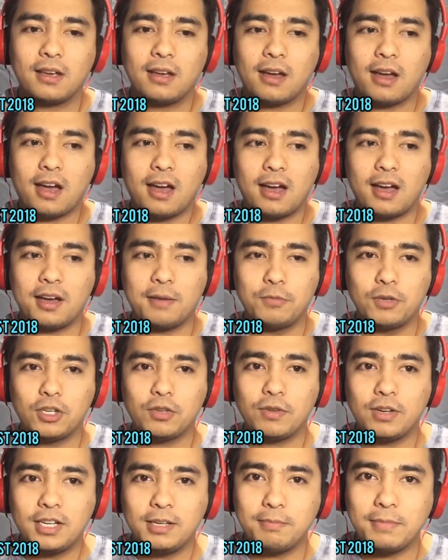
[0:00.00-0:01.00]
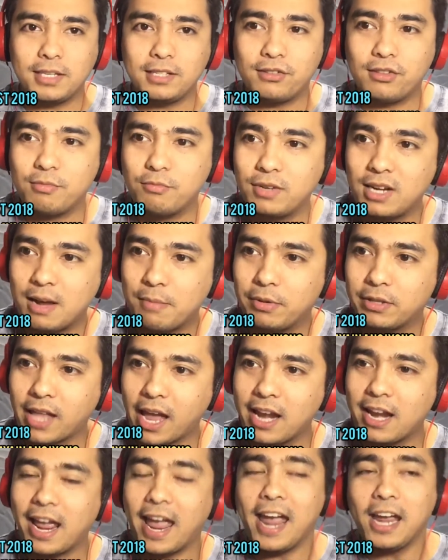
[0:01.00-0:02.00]
um, usually magsisimula po
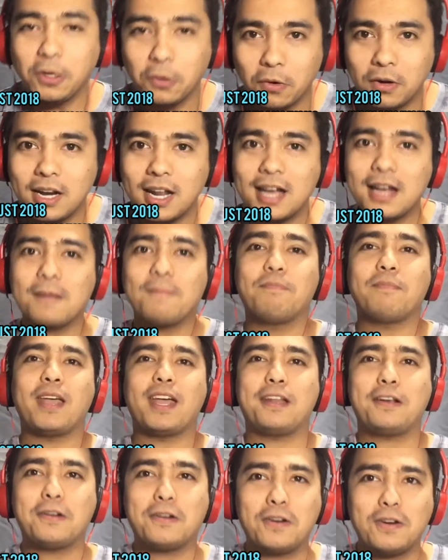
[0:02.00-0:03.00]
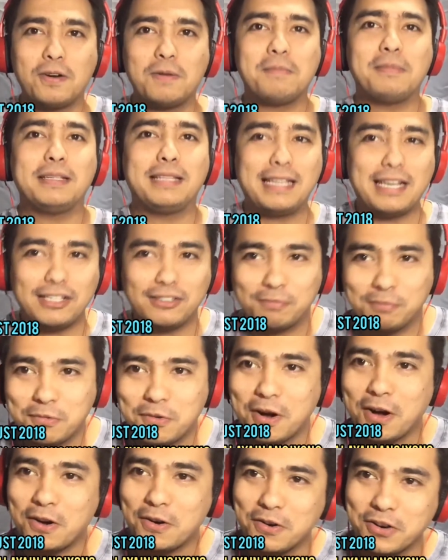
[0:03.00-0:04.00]
tayo ng 8 o'clock pero madalas po
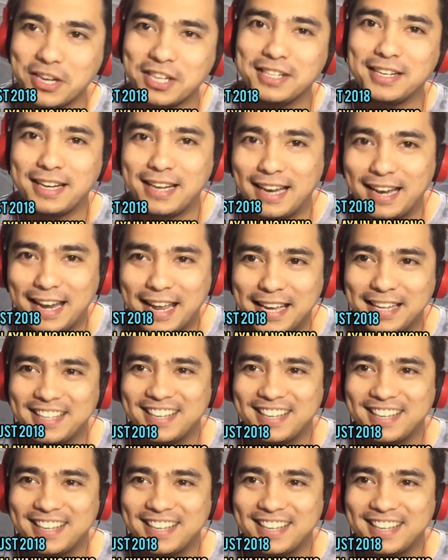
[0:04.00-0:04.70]
ako ay nalilate